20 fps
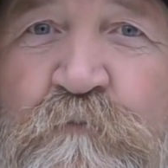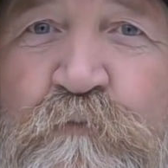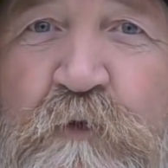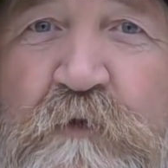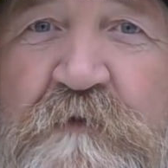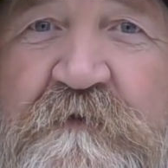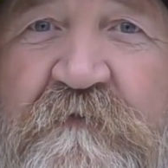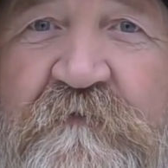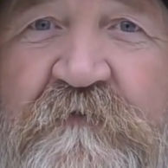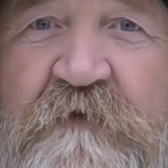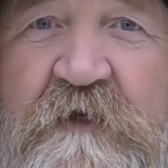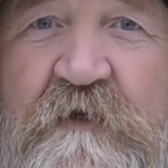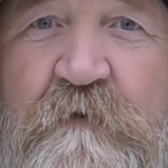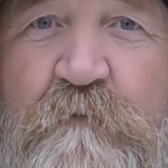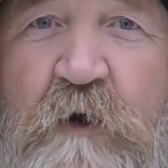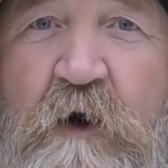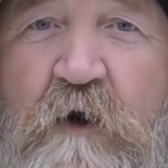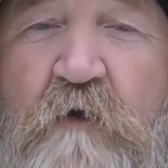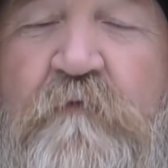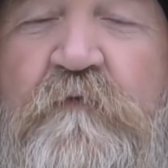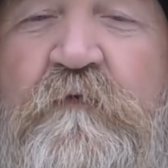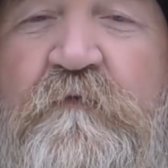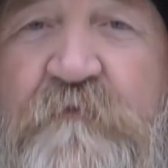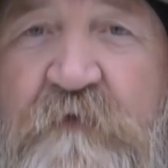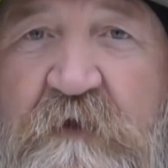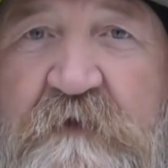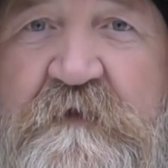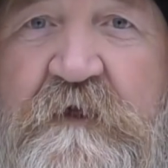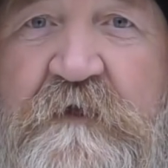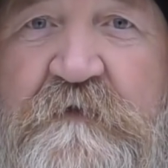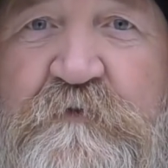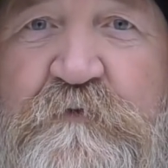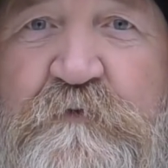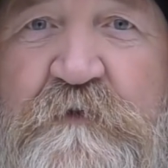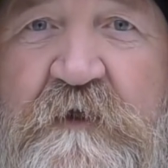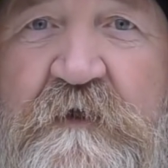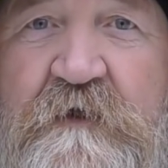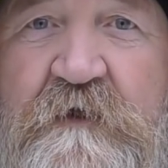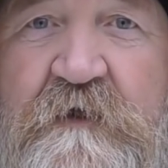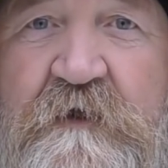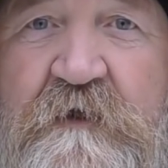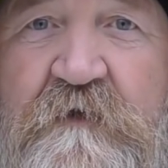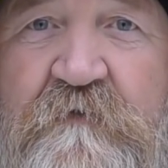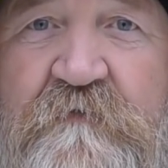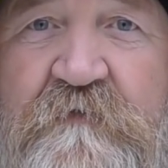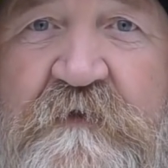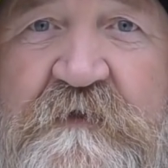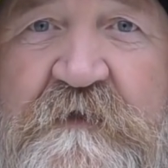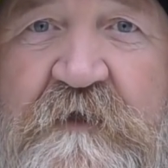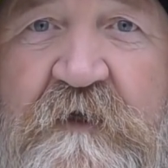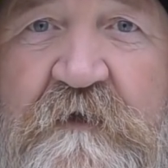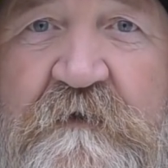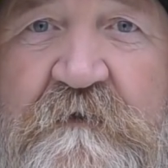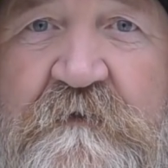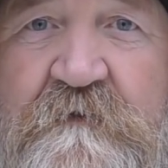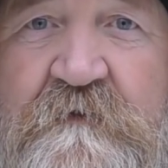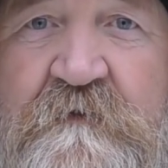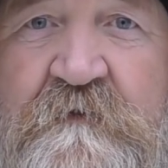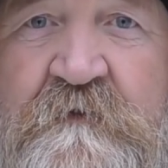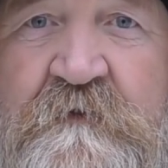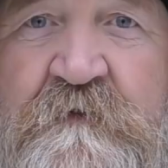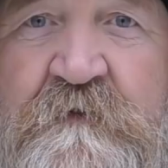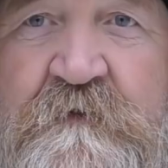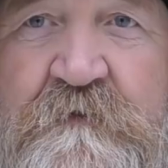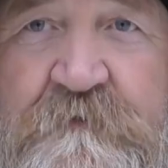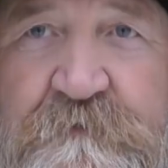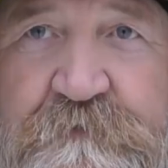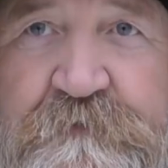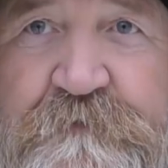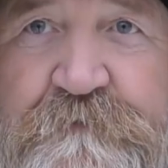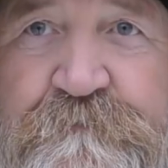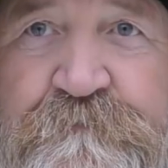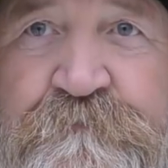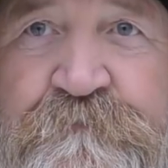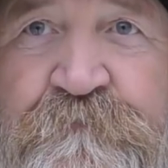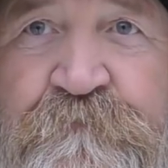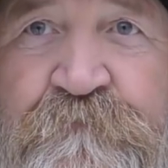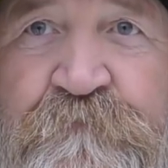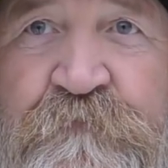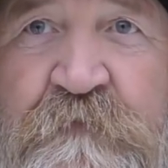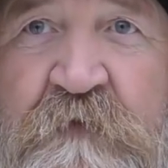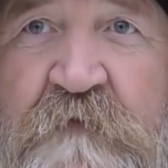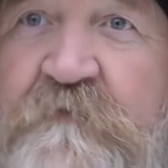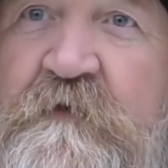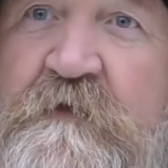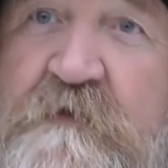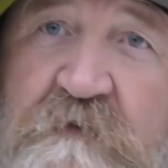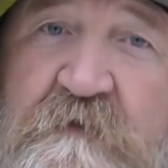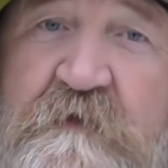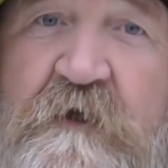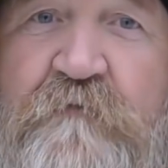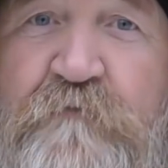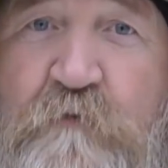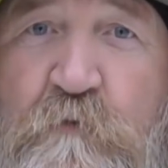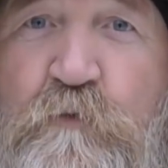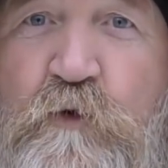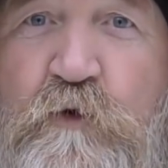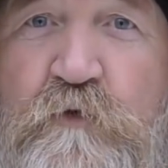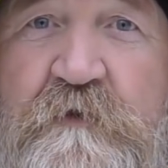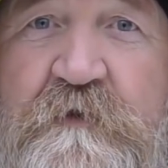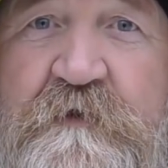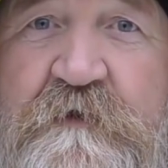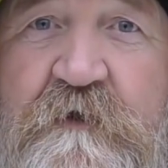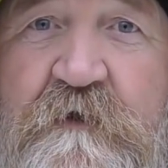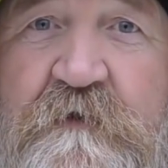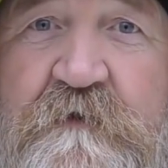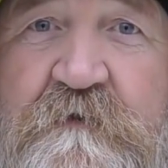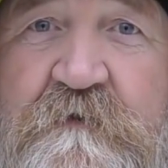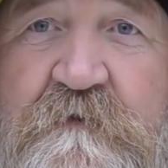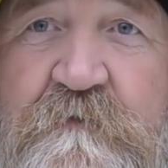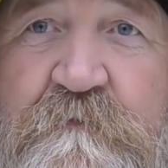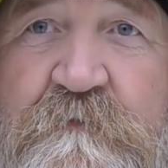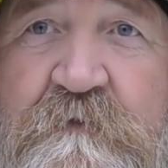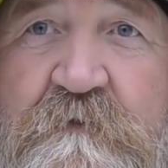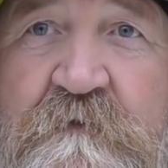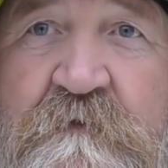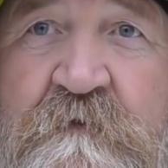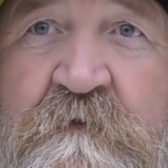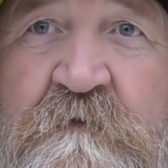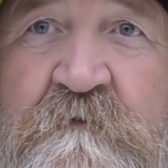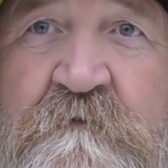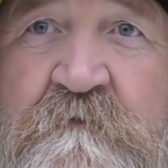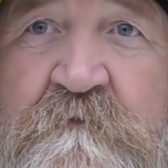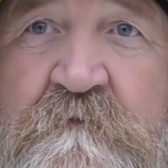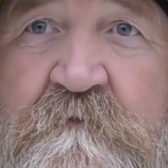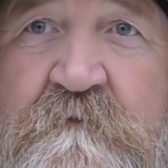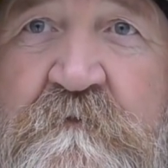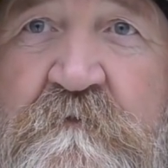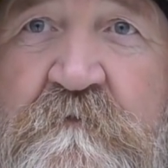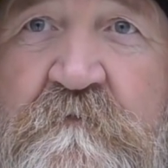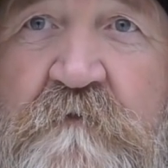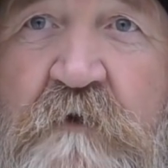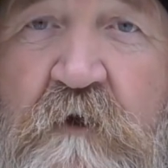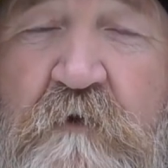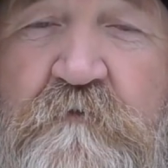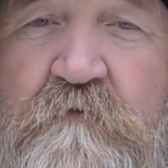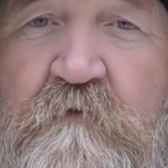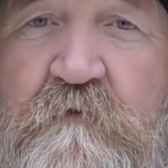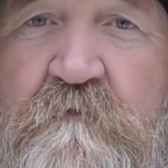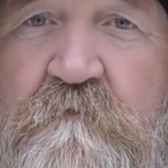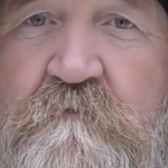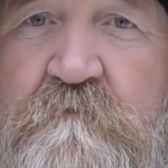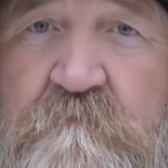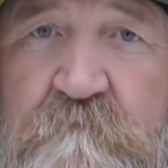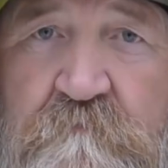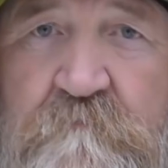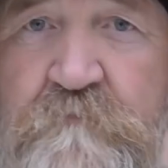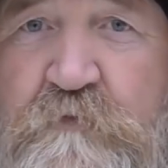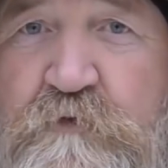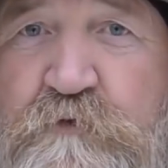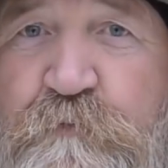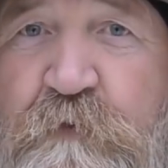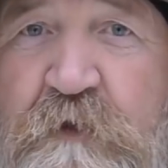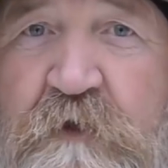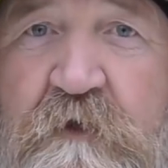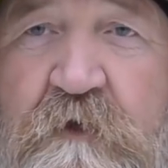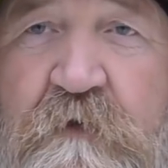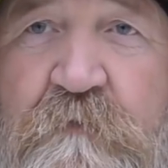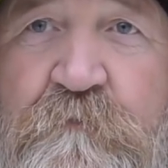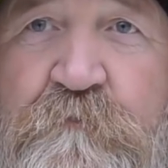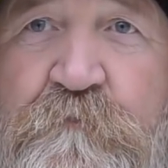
wurzeln wir den mal auf und werde dazu dann nachher noch was sagen. Ja? Was es da für Möglichkeiten gibt. Genau. Also, bis später.